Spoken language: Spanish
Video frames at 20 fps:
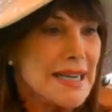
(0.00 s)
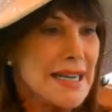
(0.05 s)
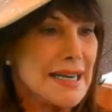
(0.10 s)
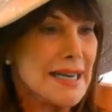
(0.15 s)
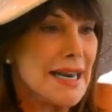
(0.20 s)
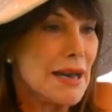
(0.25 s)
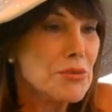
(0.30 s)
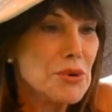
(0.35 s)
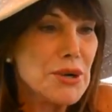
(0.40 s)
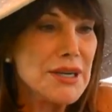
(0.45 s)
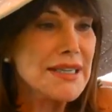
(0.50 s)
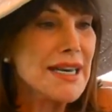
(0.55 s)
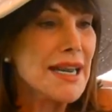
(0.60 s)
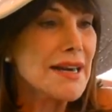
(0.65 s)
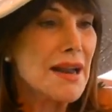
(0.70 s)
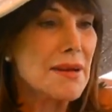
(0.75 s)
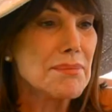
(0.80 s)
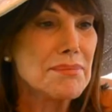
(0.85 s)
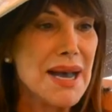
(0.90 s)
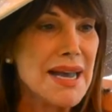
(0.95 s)
la buena,
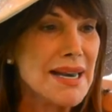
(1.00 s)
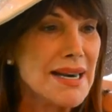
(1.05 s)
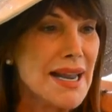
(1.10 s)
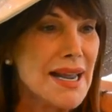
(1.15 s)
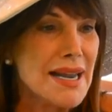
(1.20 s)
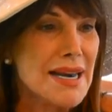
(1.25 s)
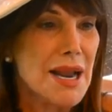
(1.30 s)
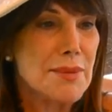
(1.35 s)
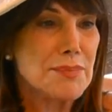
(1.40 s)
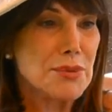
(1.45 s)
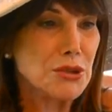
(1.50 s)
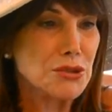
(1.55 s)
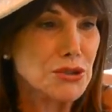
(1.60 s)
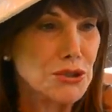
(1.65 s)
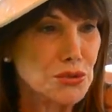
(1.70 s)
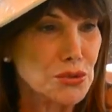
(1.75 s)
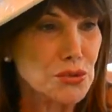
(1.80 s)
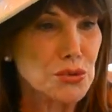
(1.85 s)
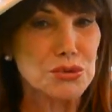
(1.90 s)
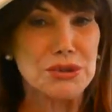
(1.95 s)
la mala, la
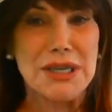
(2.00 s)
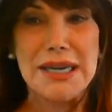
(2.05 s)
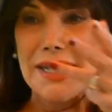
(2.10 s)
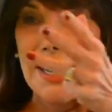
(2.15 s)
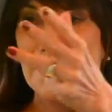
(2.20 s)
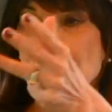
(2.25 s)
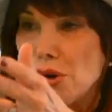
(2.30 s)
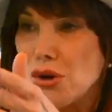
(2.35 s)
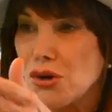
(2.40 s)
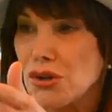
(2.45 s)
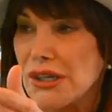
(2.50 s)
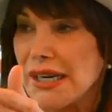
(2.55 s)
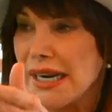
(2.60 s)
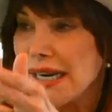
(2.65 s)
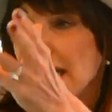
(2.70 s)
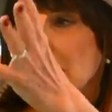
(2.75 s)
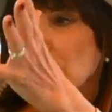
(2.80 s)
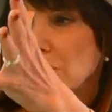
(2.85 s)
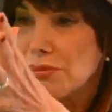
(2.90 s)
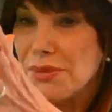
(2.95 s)
prostituta, la monja,
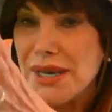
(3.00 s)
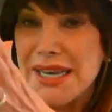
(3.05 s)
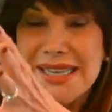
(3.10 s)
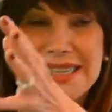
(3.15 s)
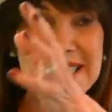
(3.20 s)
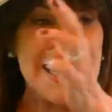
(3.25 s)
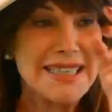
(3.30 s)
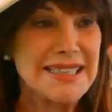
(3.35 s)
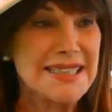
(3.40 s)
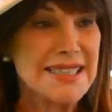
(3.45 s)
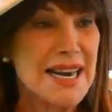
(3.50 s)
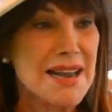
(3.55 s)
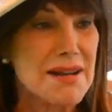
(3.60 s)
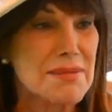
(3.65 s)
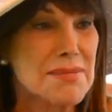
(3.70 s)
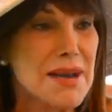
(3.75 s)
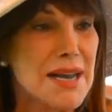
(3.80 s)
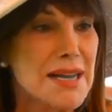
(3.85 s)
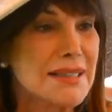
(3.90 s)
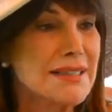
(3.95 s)
la comedia, el
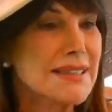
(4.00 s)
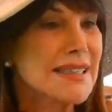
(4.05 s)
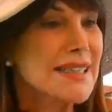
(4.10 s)
drama.